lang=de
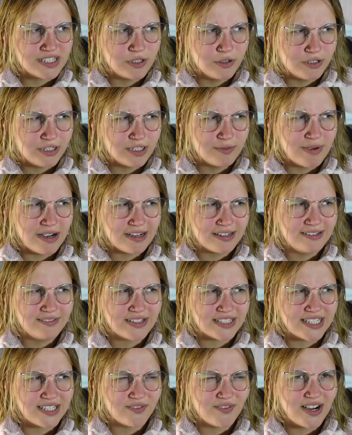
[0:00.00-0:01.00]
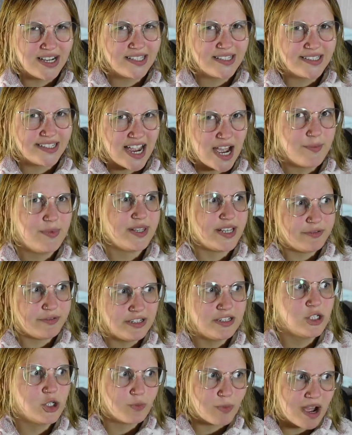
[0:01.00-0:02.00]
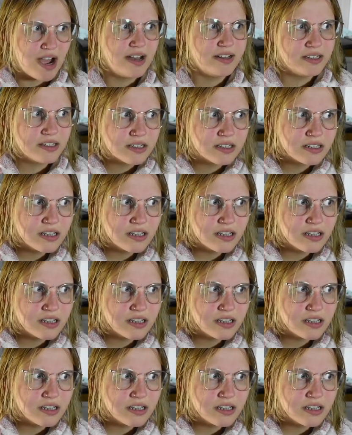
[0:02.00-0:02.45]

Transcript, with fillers: glücklich machen, was ich weiß, ich habe sehr viel gespart.